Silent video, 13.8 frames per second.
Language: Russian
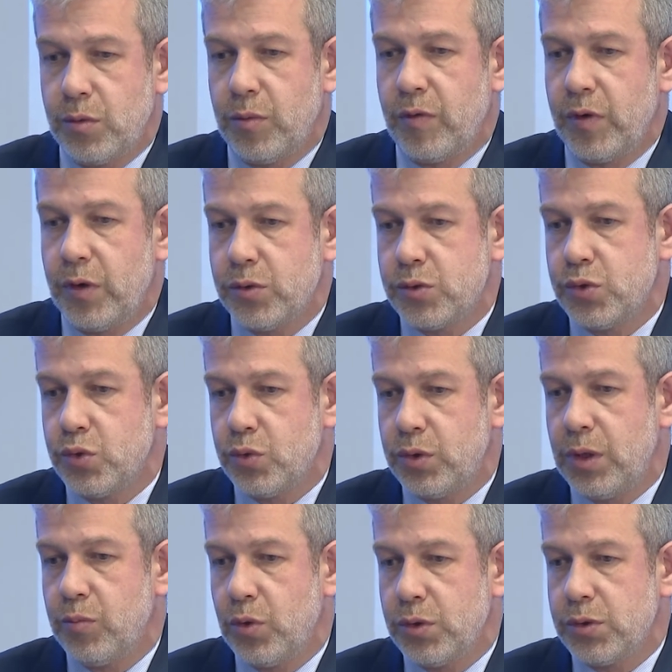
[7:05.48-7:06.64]
добавляются еще
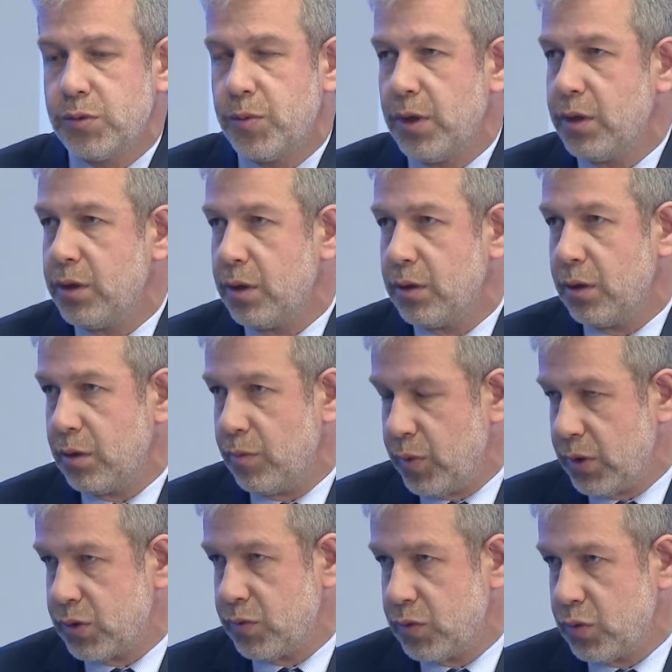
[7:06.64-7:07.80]
три муниципалитета. Это
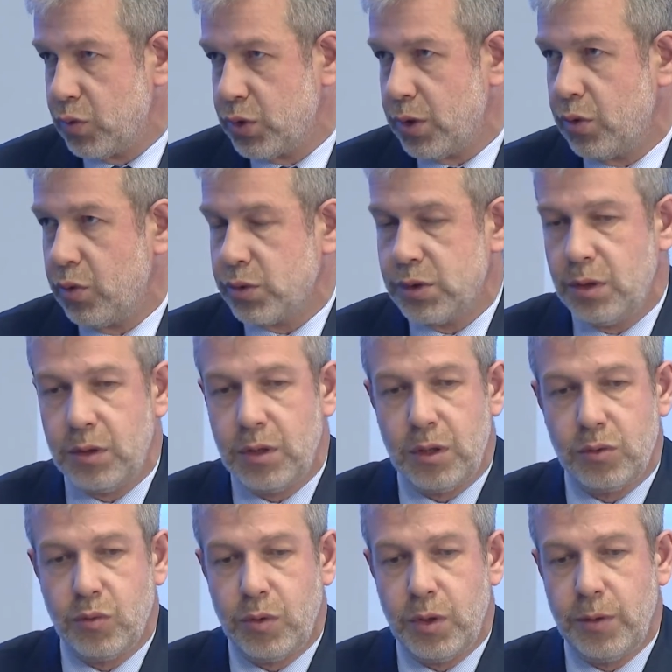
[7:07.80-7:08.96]
прежде всего шахтерские
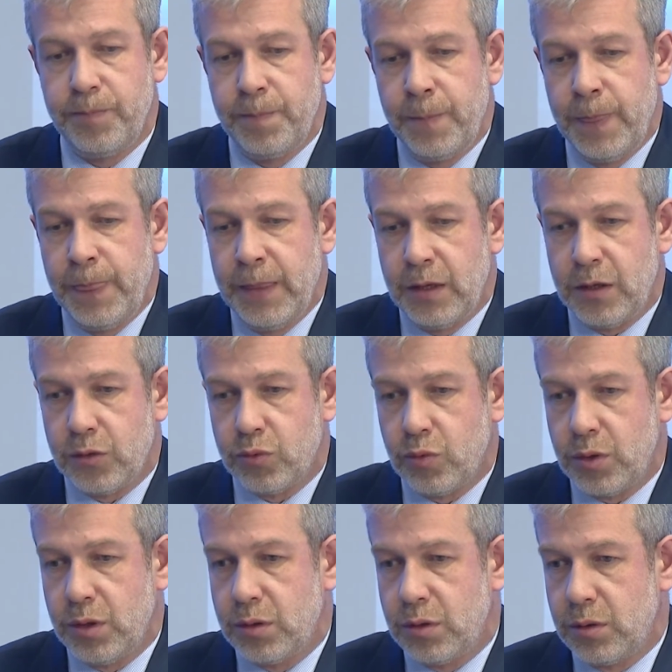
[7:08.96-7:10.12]
территории, угу.
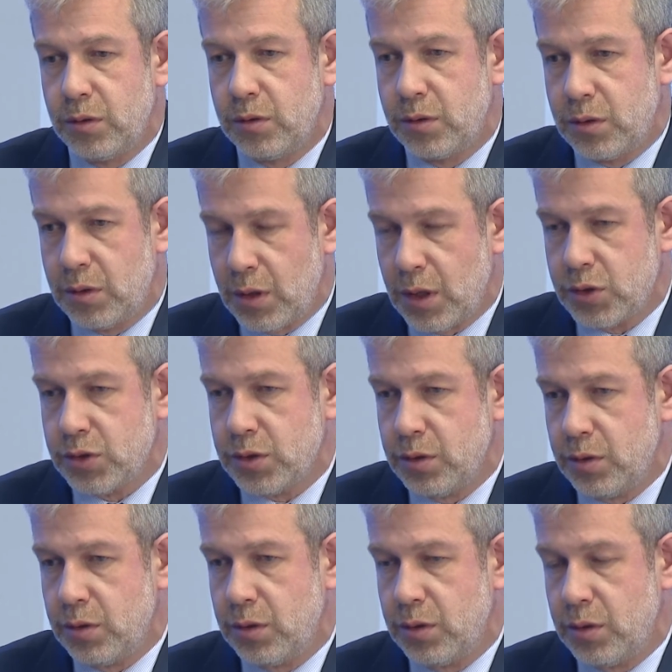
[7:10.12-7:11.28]
которые также
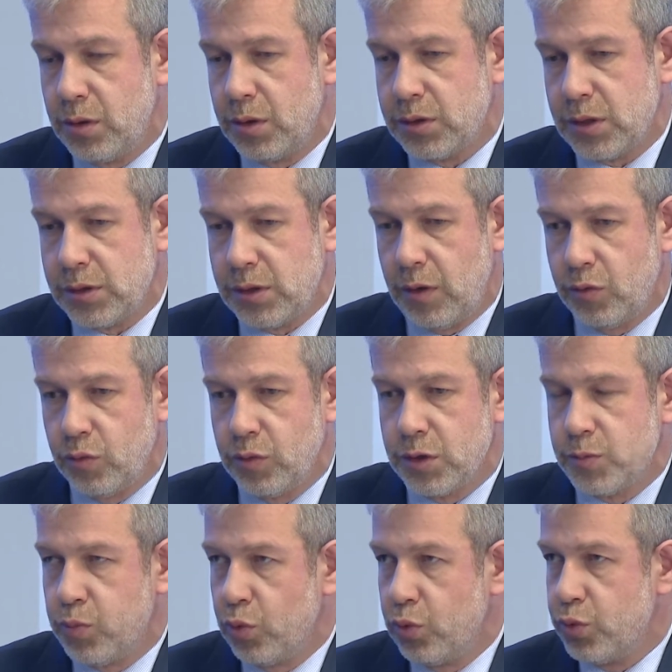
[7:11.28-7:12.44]
э, составят у нас
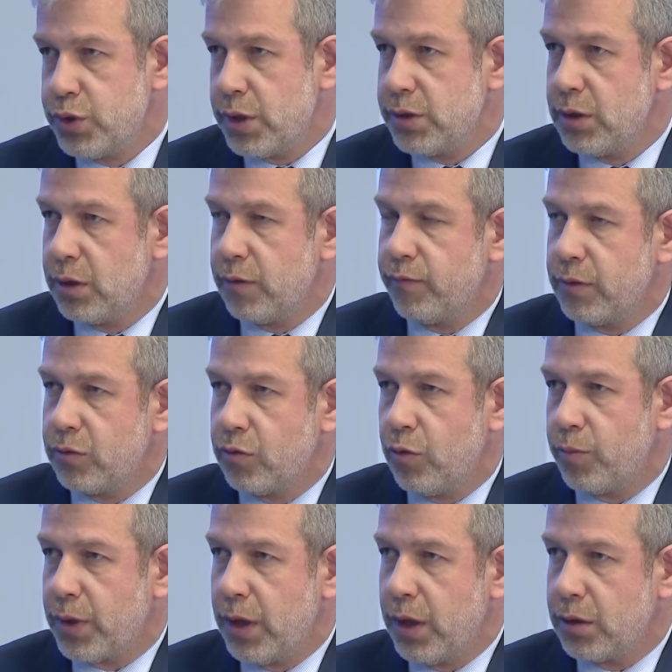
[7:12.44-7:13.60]
пул участников этого
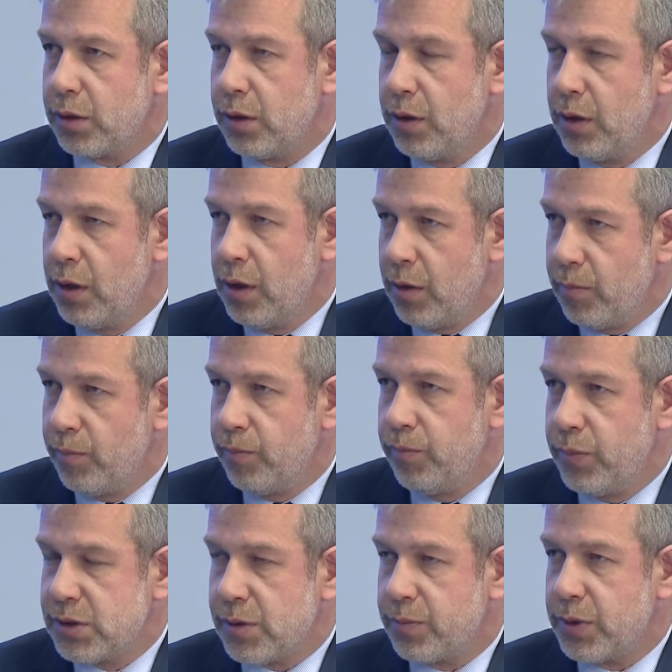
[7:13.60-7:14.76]
проекта.
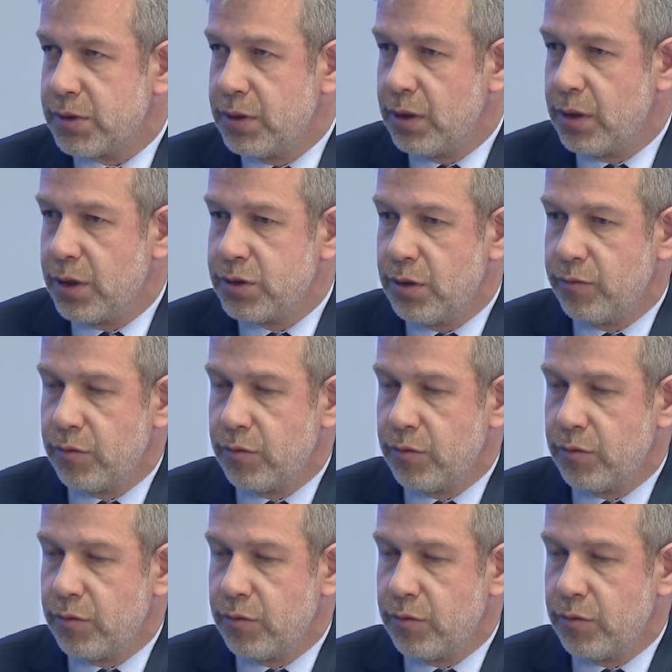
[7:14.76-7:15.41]
Безопасные и качественные